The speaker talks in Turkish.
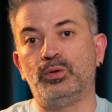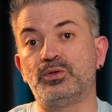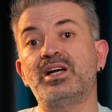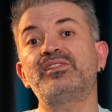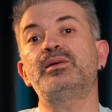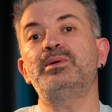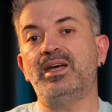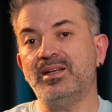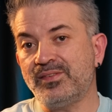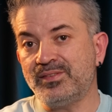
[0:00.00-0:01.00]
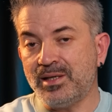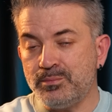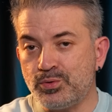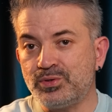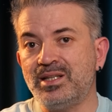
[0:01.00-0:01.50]
Olacaksa bile en azından
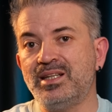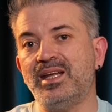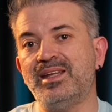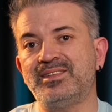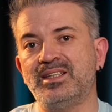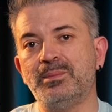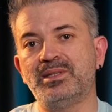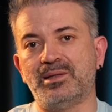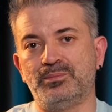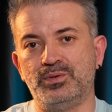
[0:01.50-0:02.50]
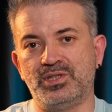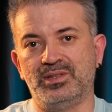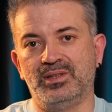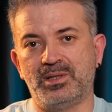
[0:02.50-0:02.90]
müşterileri etkilemeden bu işi